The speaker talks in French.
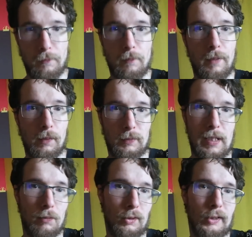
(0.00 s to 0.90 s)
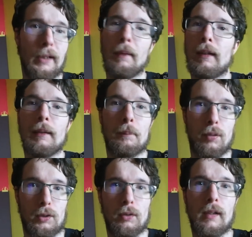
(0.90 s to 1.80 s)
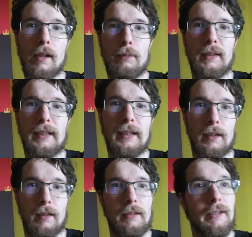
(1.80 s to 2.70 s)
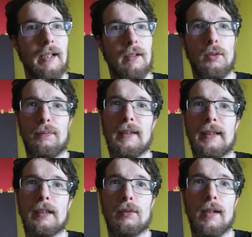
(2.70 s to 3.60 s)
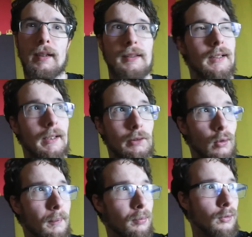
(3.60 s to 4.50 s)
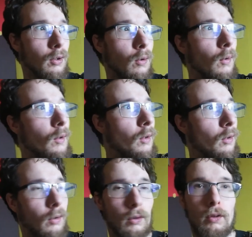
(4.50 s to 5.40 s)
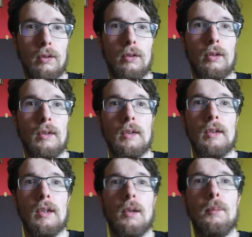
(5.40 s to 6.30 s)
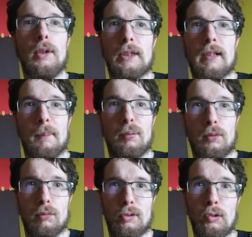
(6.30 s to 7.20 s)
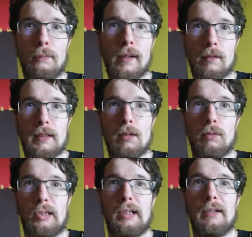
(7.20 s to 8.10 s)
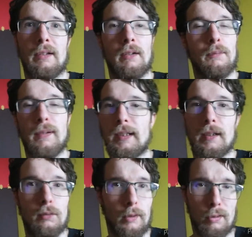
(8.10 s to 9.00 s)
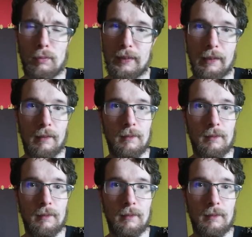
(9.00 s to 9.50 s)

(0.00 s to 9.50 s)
Valentin Rongier, pourtant il a le physique. Il a un de physique, Verratti, il a du répondant. muscle un peu ton jeu, Valentin Rongier. Fais quelque chose.